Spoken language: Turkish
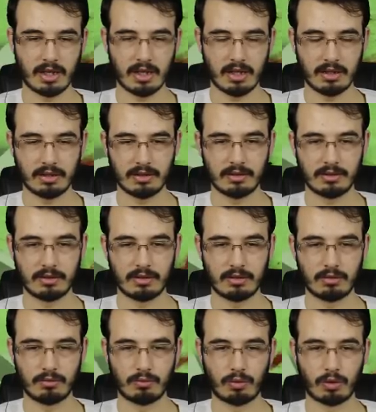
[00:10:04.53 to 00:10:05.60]
be.
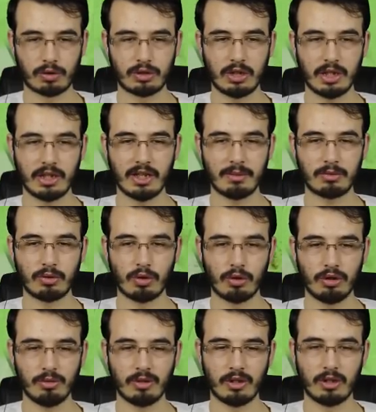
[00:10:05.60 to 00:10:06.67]
Foxy'lerin hepsi
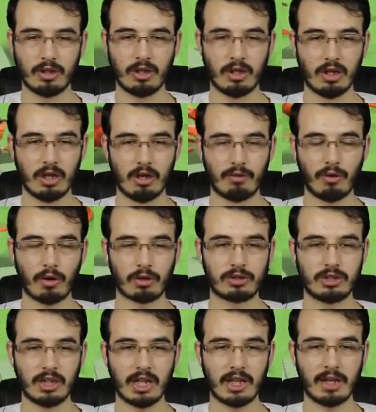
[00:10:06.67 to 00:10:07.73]
öldü mü?
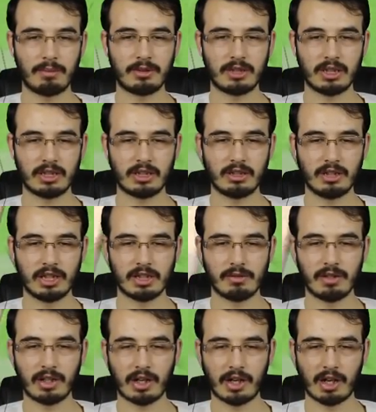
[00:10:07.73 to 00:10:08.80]
Foxy'ler hepsi gitti.
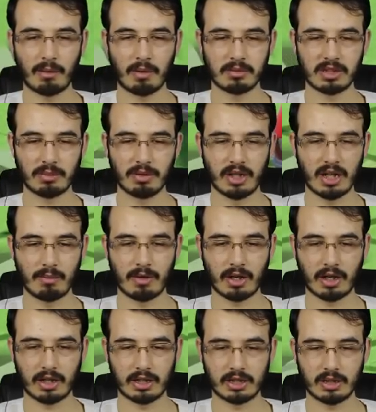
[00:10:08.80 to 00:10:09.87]
Recep Edik arabamıza binelim
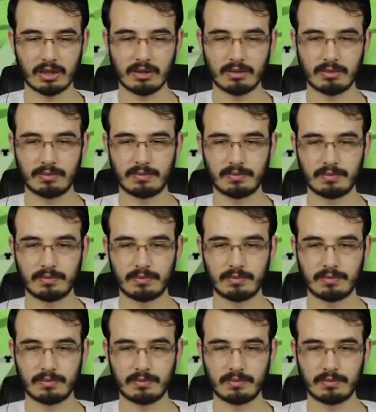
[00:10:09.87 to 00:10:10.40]
arkadaşlar.